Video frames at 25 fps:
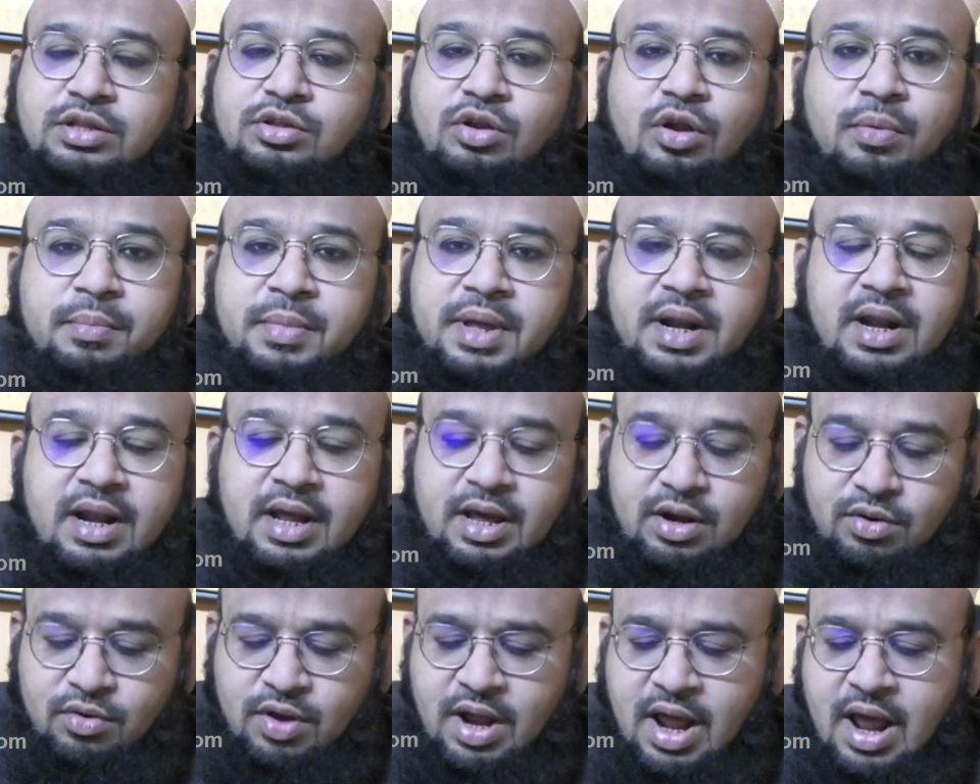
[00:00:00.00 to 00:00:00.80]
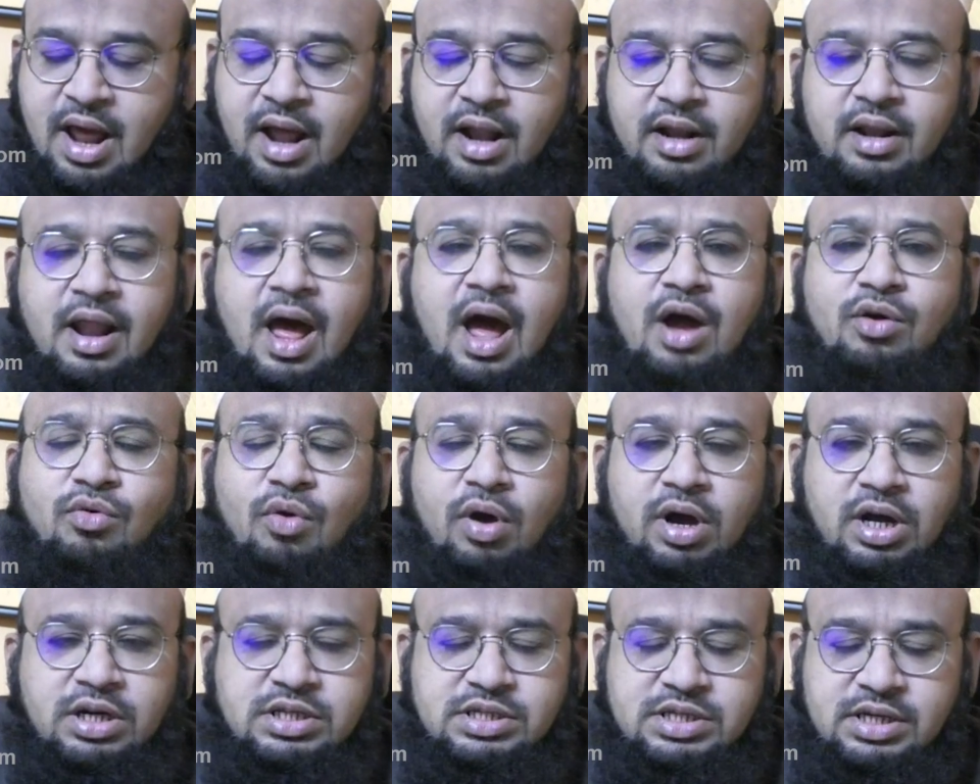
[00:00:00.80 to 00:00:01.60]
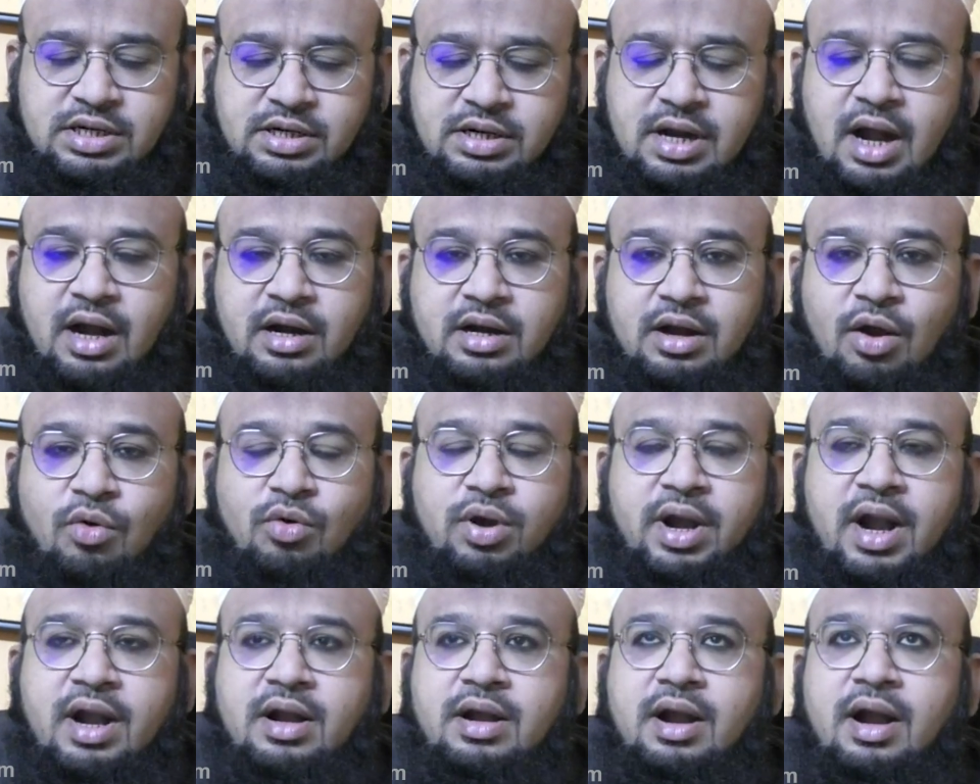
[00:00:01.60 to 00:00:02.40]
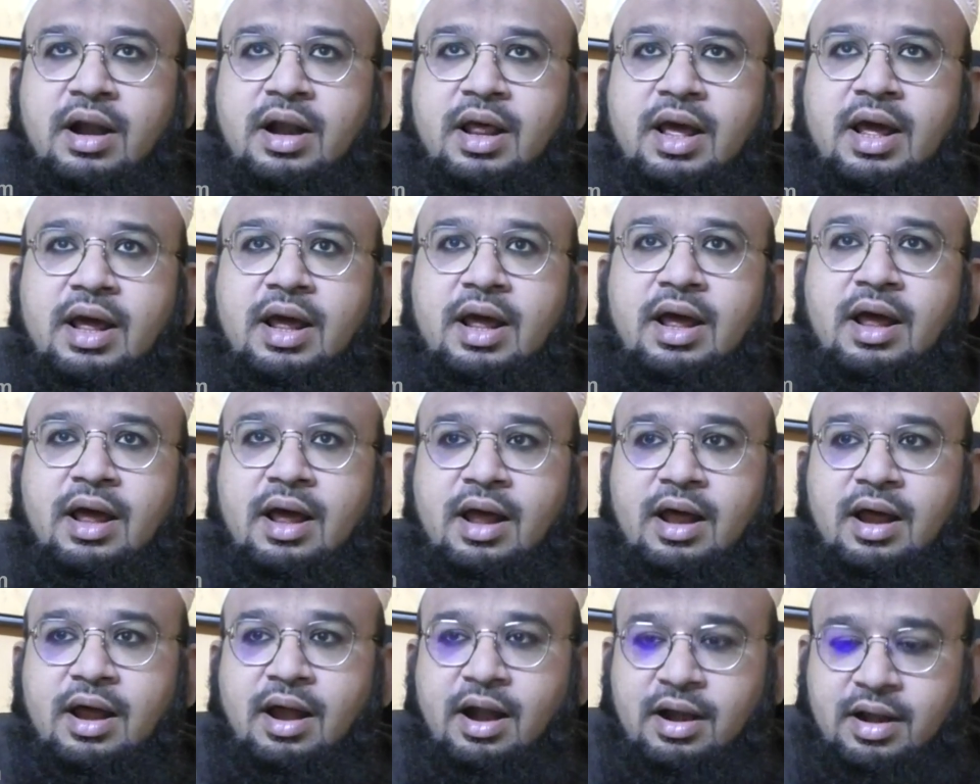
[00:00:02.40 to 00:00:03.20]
పరిస్థితిలో మీరు లేరు నాకు ఒక చిన్న డౌట్ ఏంటంటే